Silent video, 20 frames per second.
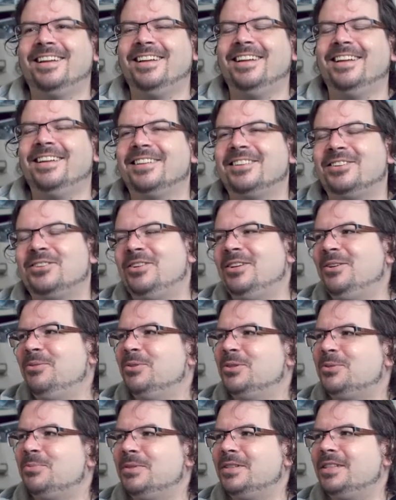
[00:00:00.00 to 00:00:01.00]
oder dem Kindle.
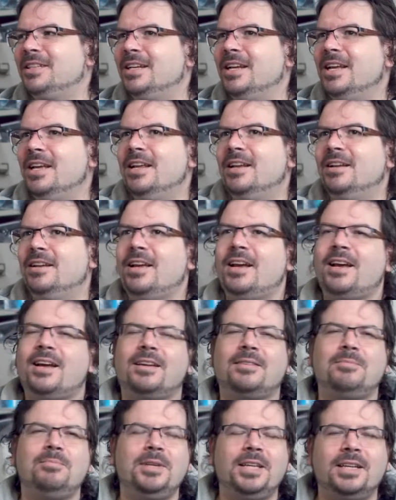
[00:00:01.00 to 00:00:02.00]
Liebes bisschen. Naja,
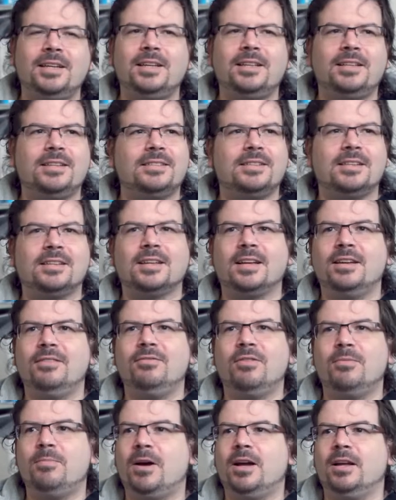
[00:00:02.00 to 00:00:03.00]
an mir geht dieser Trend
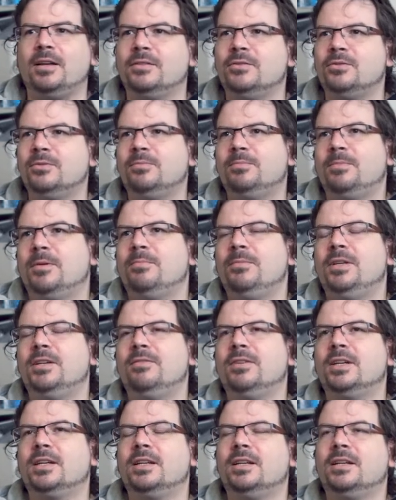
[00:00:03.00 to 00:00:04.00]
vorbei. Also bei
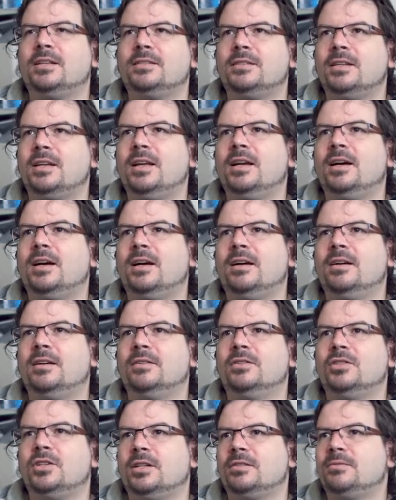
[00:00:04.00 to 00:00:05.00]
mir wäre das eher
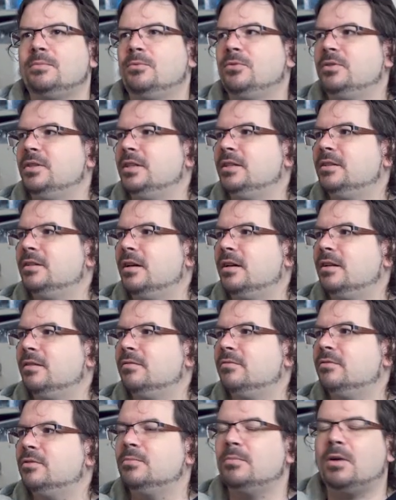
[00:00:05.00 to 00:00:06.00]
äh, Jazzmusik
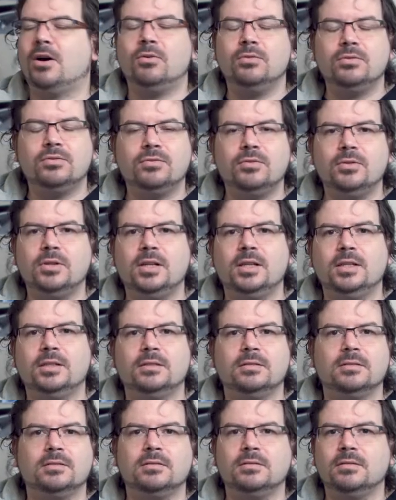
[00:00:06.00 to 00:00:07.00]
dann. Zum mhm.
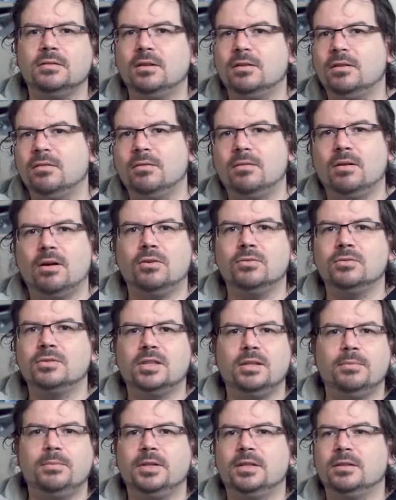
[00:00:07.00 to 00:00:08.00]
ausführlichen, äh,
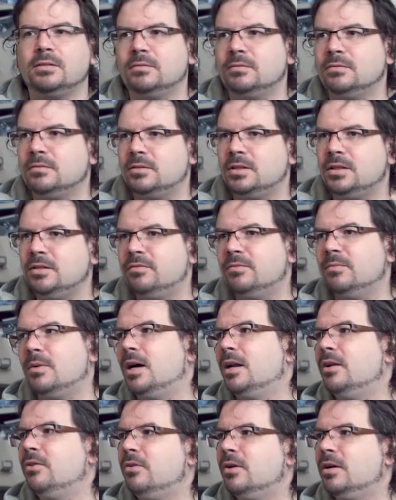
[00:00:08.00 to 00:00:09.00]
ausgiebigen, tiefen
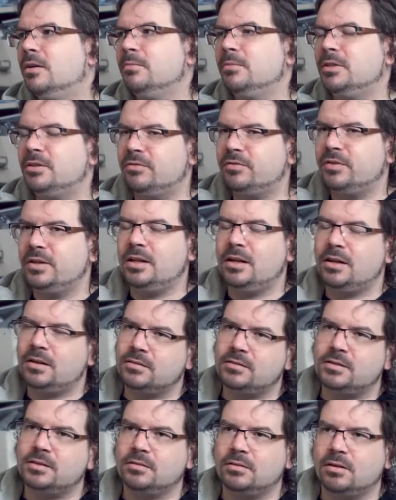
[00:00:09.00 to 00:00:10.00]
Anhören mit viel
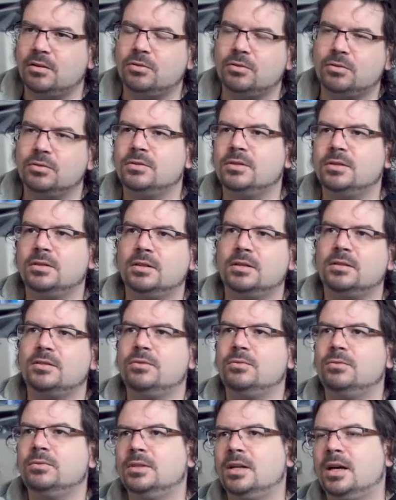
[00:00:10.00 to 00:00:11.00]
sich, auch
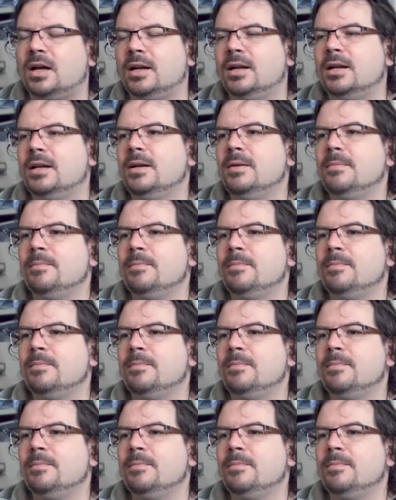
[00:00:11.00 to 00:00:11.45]
Konzentration dran.